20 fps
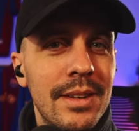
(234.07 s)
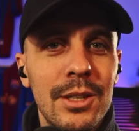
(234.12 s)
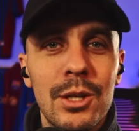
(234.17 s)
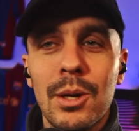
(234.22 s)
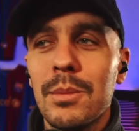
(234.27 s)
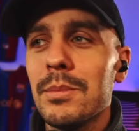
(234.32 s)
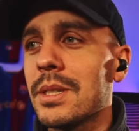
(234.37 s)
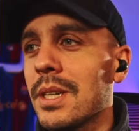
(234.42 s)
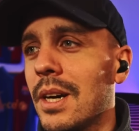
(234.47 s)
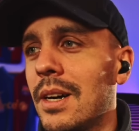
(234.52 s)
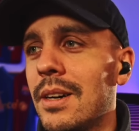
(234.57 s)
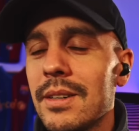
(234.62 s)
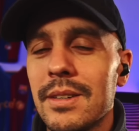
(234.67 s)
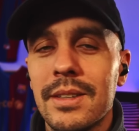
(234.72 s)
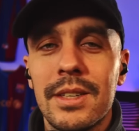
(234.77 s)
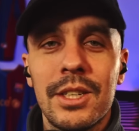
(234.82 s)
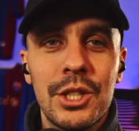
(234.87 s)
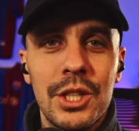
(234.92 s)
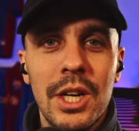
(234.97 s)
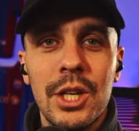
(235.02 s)
Comme ça,
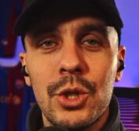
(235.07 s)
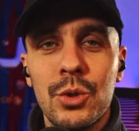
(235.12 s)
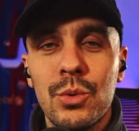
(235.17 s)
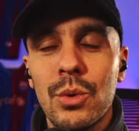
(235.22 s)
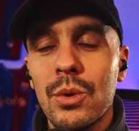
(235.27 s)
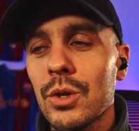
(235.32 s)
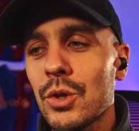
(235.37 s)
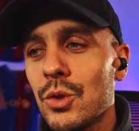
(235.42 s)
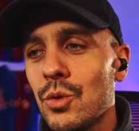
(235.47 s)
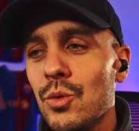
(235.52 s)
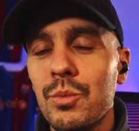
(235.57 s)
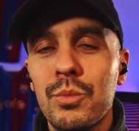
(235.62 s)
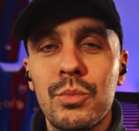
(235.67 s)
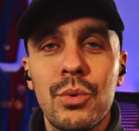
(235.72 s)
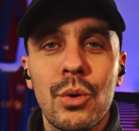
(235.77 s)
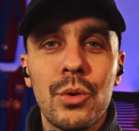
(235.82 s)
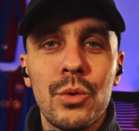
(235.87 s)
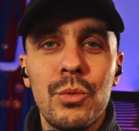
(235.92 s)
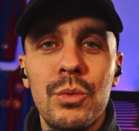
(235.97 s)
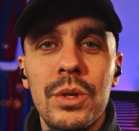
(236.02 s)
chaque joueur joue
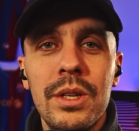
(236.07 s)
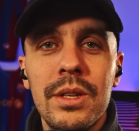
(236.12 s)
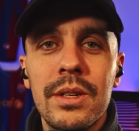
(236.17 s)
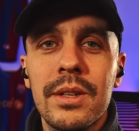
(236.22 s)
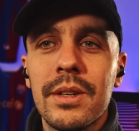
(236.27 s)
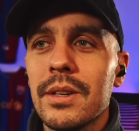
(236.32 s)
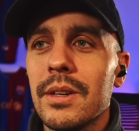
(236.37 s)
pour lui